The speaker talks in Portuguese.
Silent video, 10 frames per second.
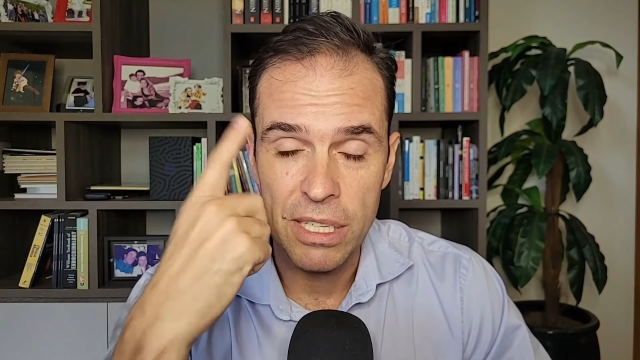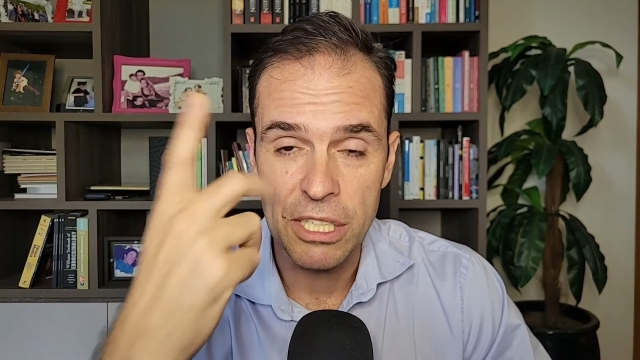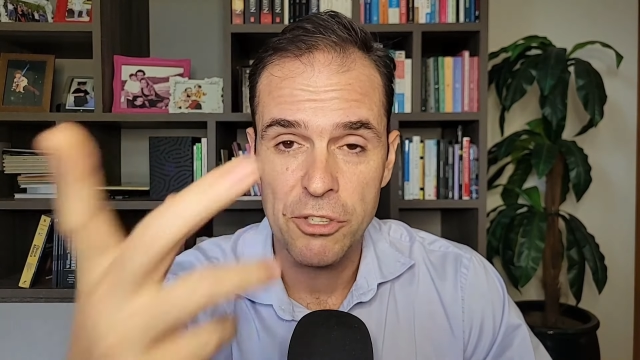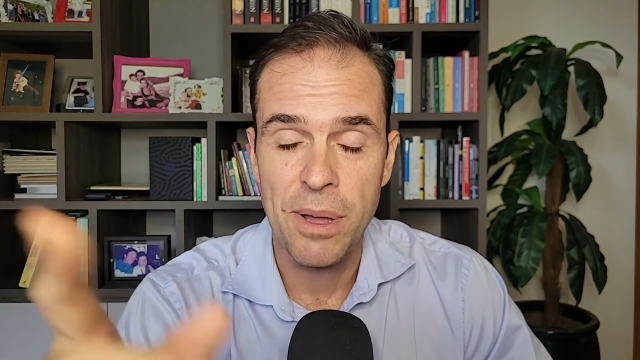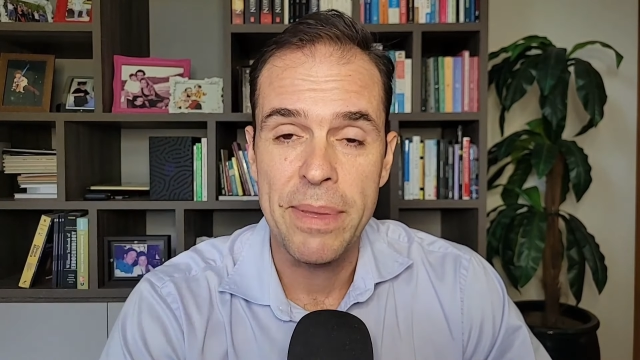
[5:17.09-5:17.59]

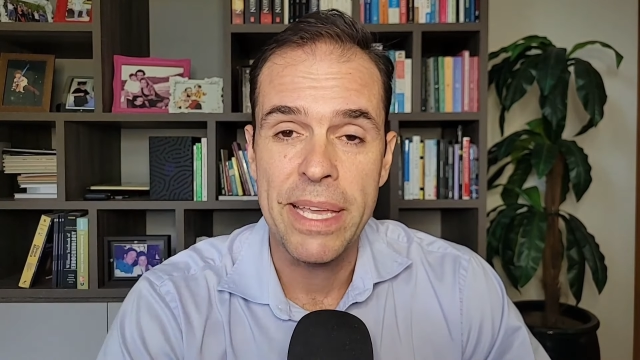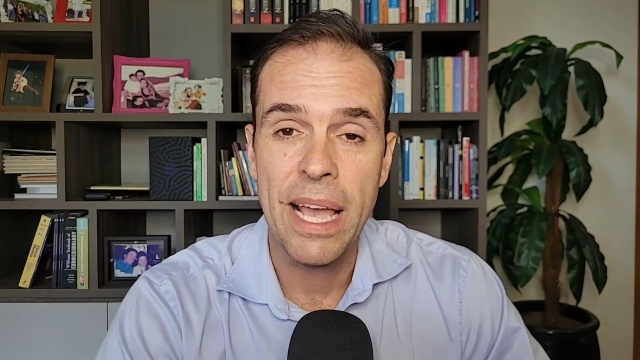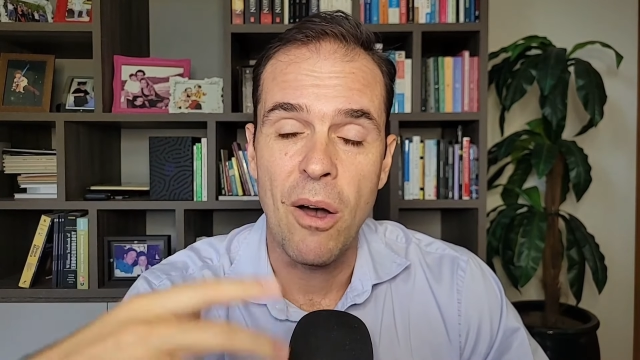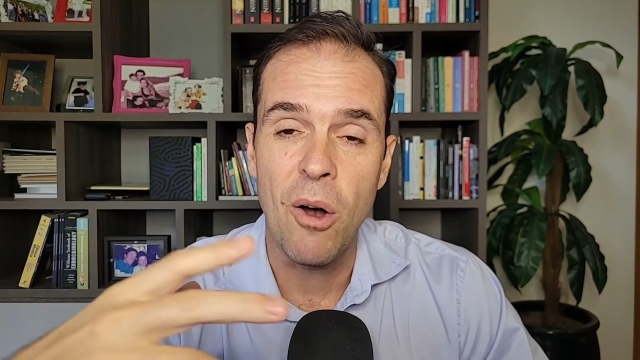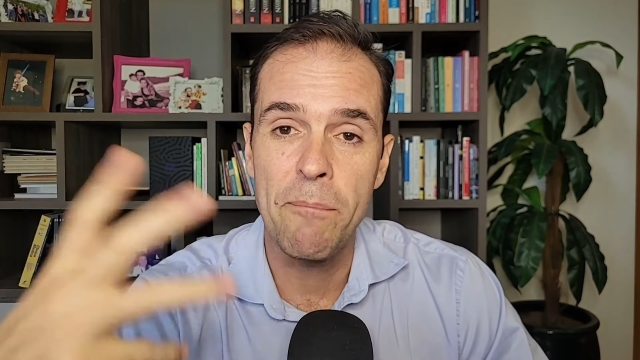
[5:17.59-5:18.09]
isso é
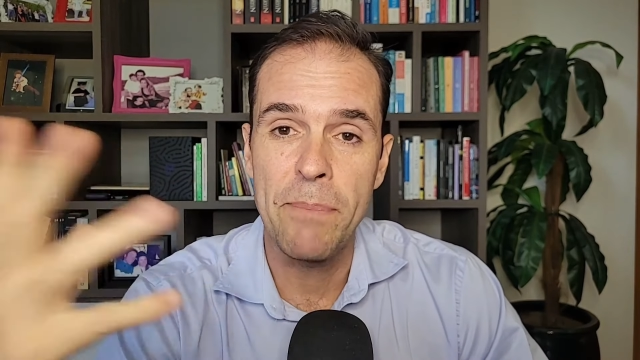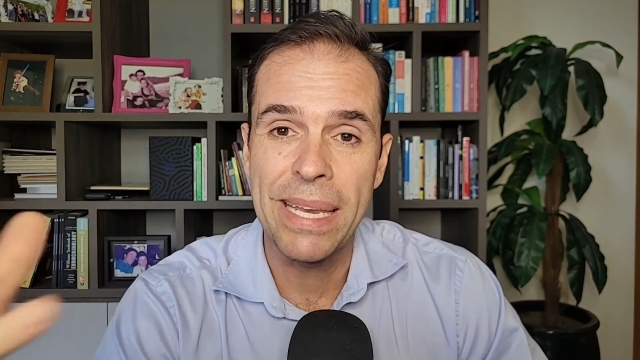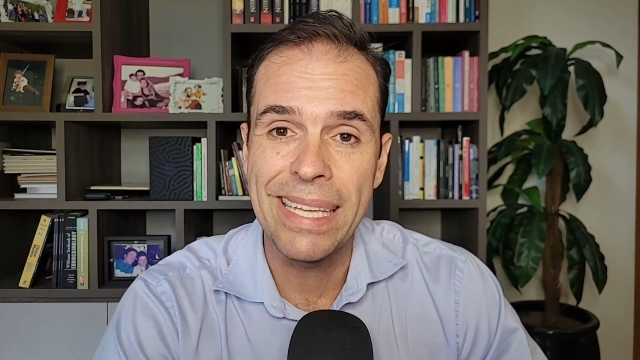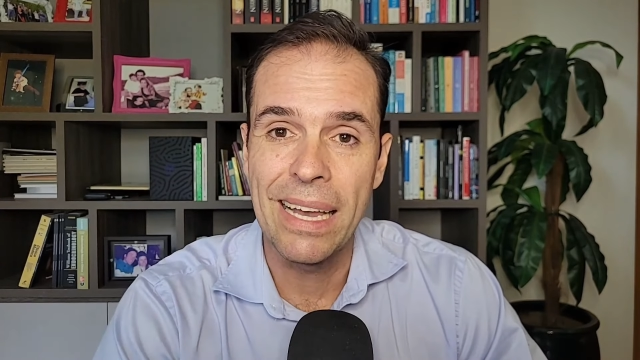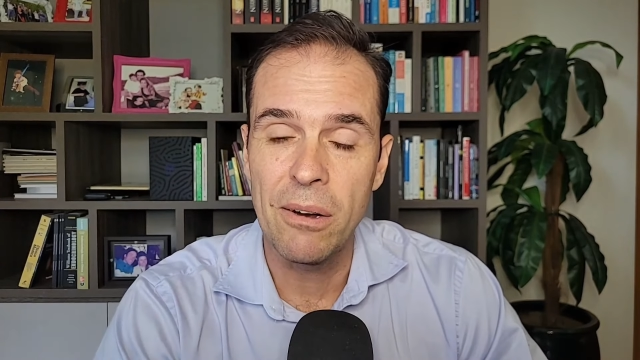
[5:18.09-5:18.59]
minha
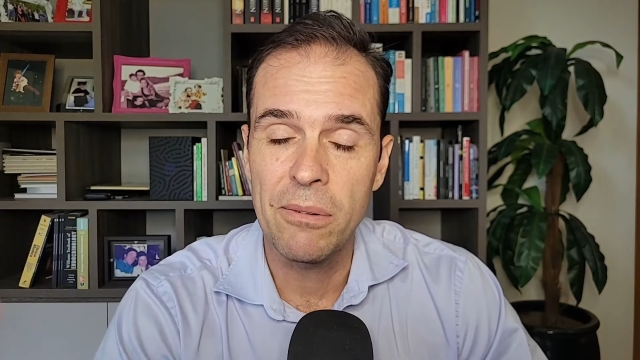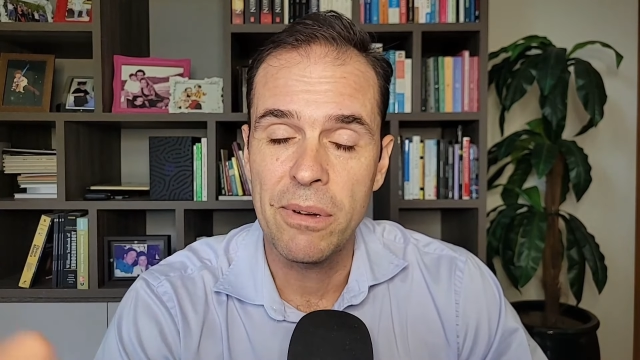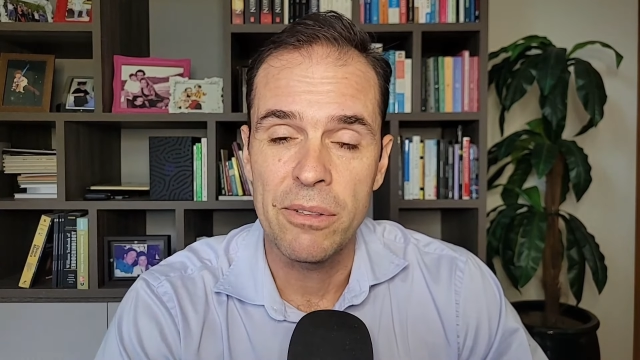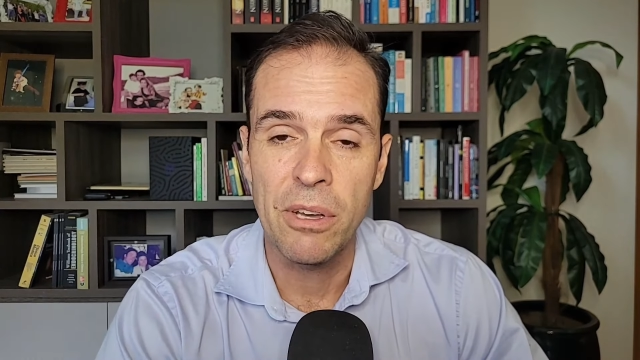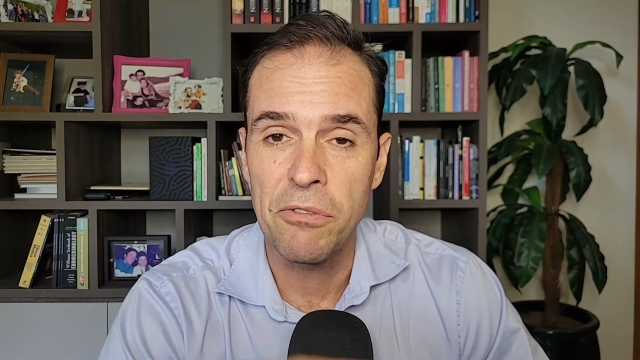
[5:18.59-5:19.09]
opinião,
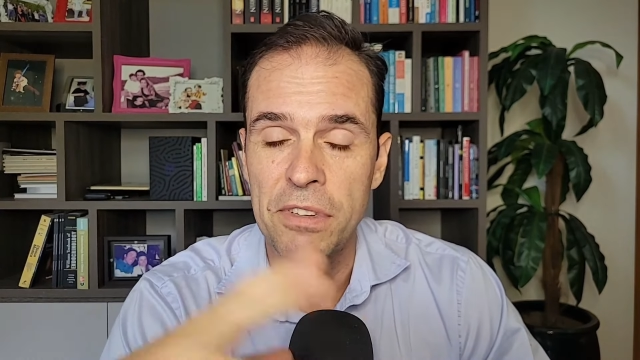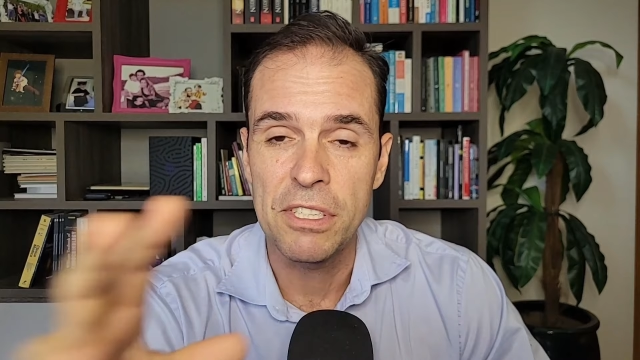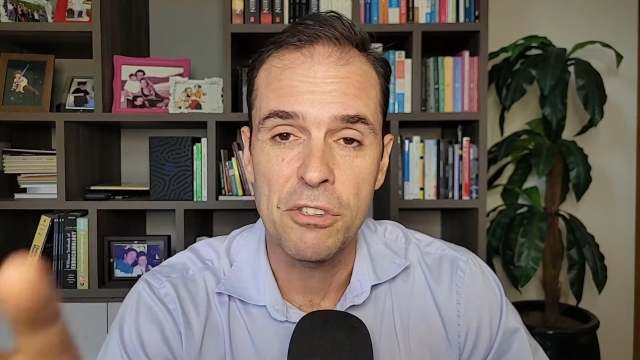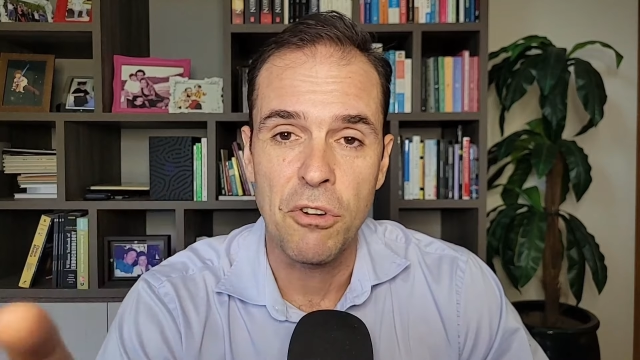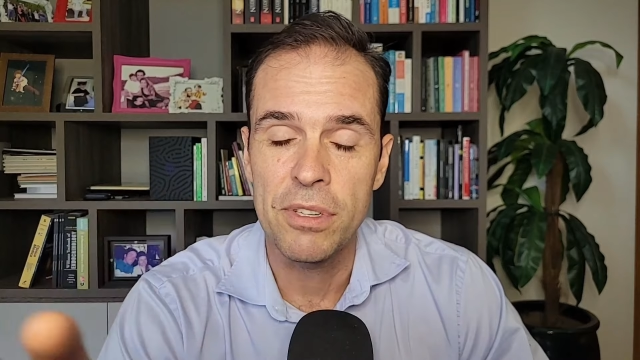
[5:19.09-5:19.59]
eu não
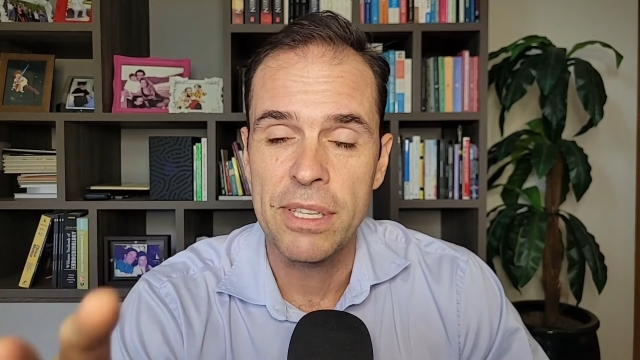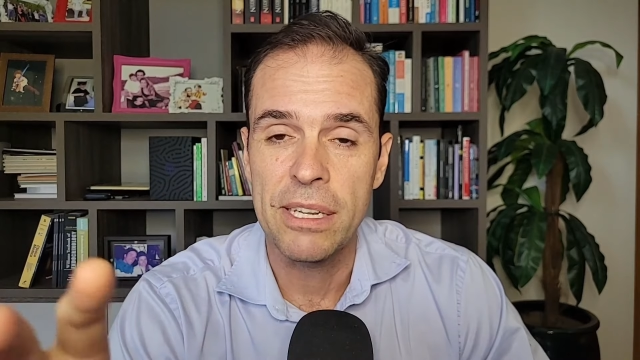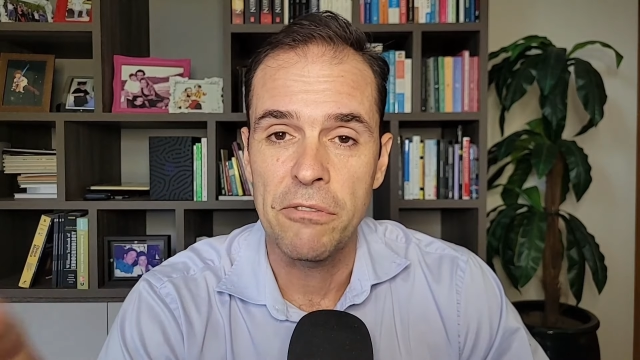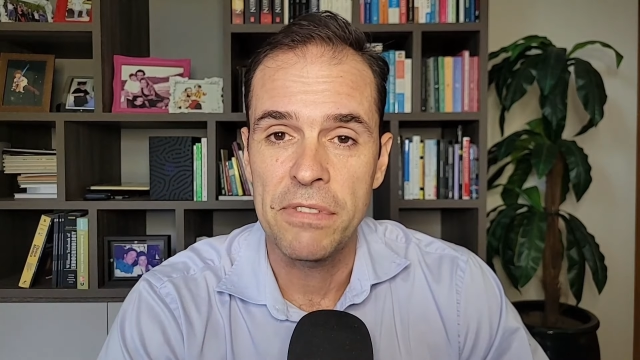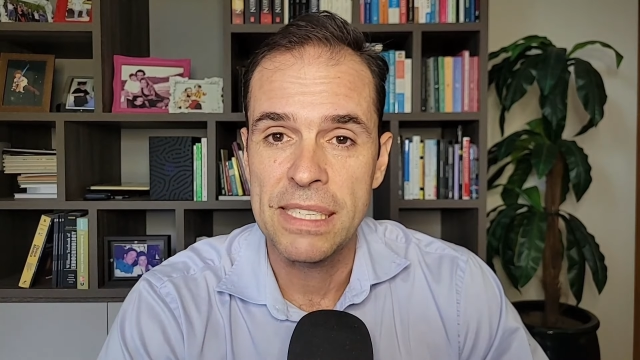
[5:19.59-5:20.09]
fiz conta,
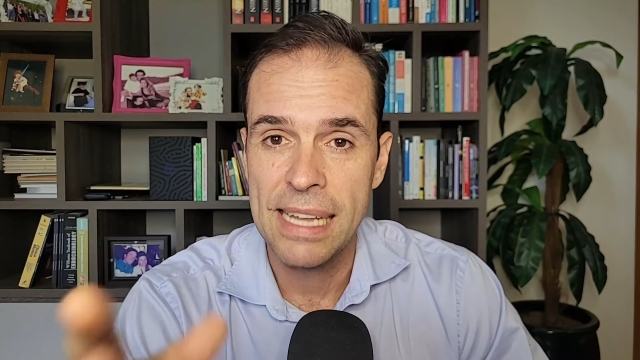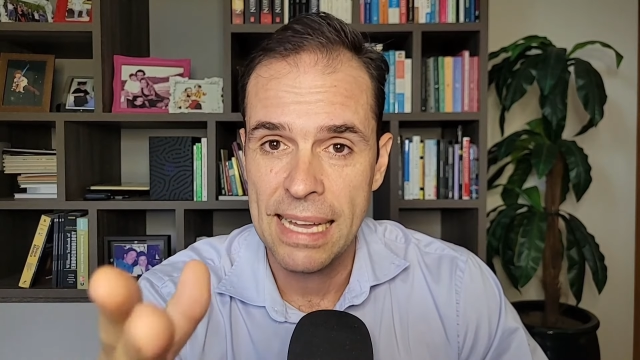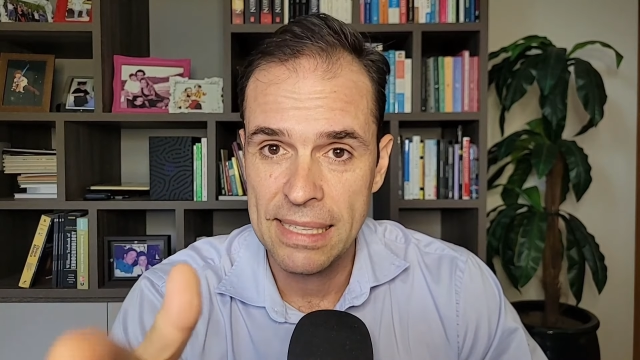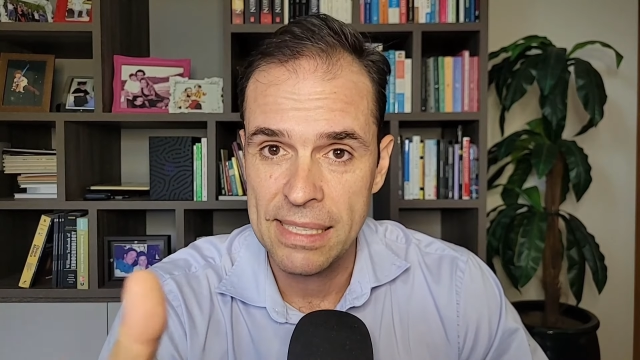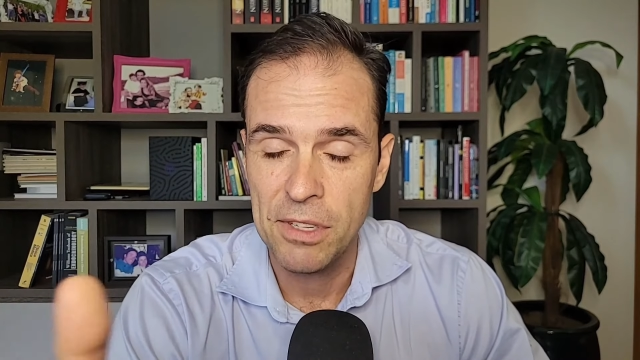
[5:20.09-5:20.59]
não fiz nada.